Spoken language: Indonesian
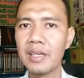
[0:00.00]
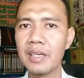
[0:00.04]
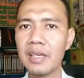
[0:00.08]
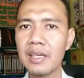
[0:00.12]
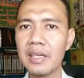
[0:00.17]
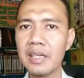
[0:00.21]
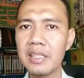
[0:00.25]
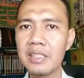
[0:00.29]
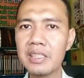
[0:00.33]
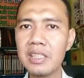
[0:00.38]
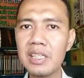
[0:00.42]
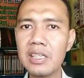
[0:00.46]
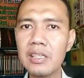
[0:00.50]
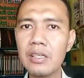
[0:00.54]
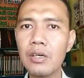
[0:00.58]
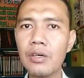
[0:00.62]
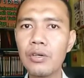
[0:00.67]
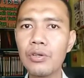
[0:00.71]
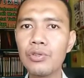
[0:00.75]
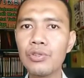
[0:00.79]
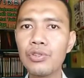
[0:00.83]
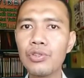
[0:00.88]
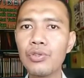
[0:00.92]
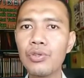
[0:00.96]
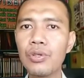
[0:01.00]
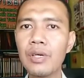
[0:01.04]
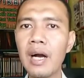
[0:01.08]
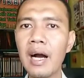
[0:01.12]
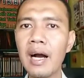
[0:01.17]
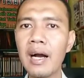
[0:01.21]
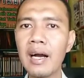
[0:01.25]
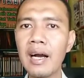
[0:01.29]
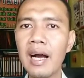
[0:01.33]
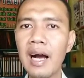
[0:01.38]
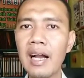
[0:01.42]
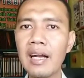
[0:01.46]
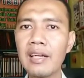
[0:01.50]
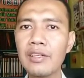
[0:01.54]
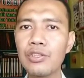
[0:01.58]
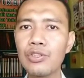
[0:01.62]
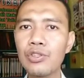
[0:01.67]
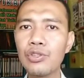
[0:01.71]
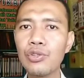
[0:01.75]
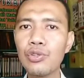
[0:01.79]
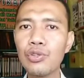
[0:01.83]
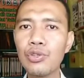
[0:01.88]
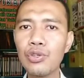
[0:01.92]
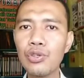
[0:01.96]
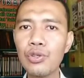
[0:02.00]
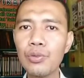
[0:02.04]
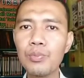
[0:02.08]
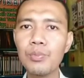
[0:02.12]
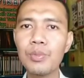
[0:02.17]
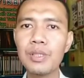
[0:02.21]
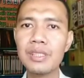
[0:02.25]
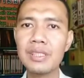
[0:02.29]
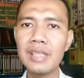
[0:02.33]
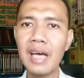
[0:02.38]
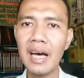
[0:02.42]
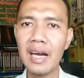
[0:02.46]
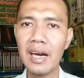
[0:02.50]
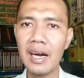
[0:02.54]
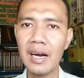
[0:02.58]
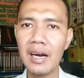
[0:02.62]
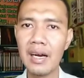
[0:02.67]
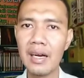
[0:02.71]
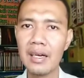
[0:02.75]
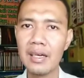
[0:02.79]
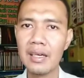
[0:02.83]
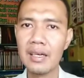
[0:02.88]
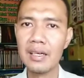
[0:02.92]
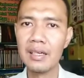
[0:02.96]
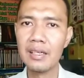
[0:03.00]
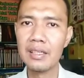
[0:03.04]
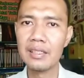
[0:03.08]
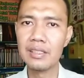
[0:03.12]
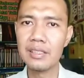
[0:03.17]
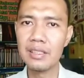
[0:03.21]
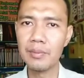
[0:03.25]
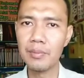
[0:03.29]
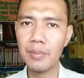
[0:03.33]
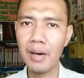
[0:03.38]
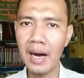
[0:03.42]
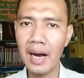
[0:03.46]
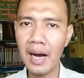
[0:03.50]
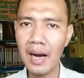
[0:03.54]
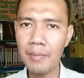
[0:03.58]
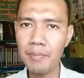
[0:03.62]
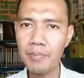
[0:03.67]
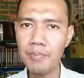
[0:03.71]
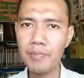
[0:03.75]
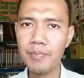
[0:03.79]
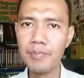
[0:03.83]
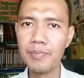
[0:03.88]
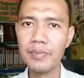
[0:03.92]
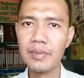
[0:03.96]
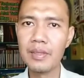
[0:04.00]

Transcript: risiko untuk gagal cukup besar sebab